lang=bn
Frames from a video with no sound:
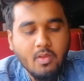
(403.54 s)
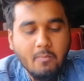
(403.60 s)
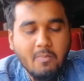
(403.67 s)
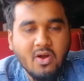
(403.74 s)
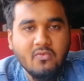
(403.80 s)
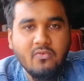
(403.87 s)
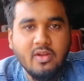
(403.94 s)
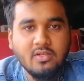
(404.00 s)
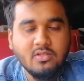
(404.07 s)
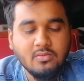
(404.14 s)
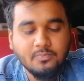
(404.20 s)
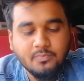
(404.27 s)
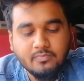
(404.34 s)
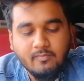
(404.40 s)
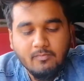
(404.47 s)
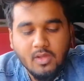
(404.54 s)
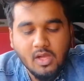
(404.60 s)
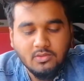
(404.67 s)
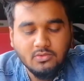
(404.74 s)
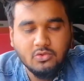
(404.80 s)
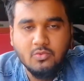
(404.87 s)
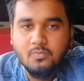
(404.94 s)
পারফেক্ট
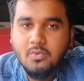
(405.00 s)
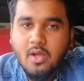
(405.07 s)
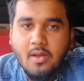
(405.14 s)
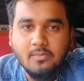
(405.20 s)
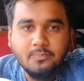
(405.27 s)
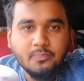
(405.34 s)
স্যুপটা